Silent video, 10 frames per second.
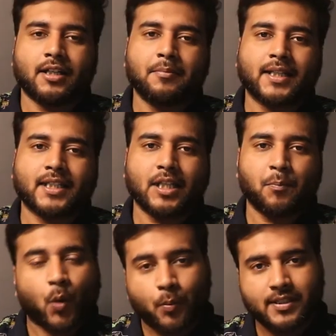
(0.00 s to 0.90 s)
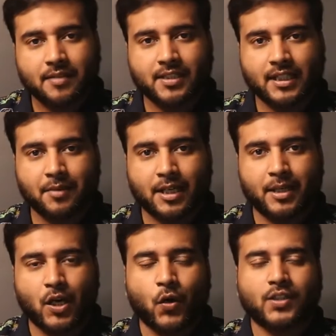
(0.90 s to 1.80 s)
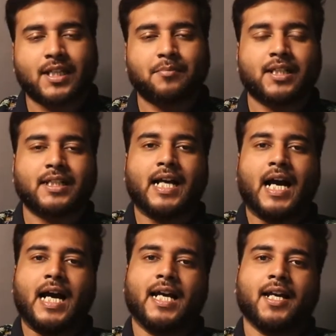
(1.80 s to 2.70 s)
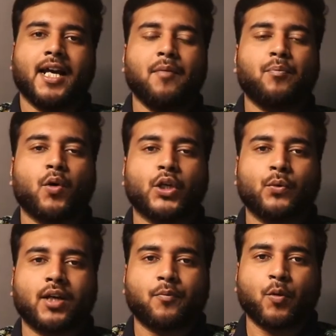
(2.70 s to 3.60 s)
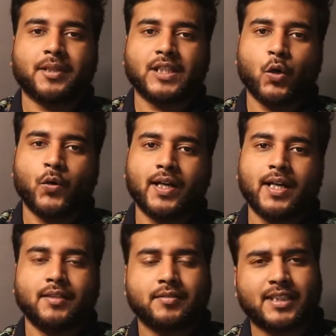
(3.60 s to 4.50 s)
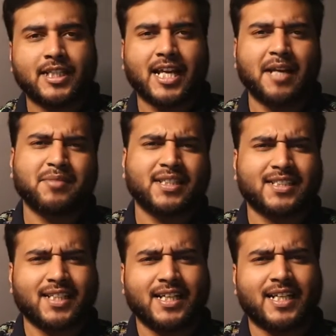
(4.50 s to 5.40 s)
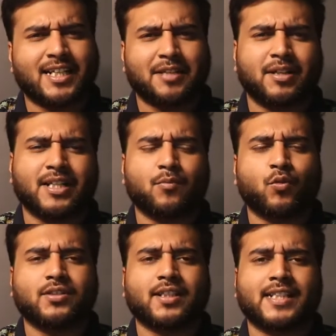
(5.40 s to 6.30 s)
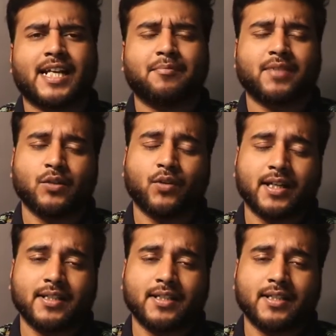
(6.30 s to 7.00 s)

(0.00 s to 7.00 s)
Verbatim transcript: खबर की बात करते हैं वो भी सैमसंग के बारे में और सैमसंग का एफ फोर्टी वन आपको पता होगा कि एम सीरीज का ही एक रिब्रांडेड बोल सकते हैं एम थर्टी वन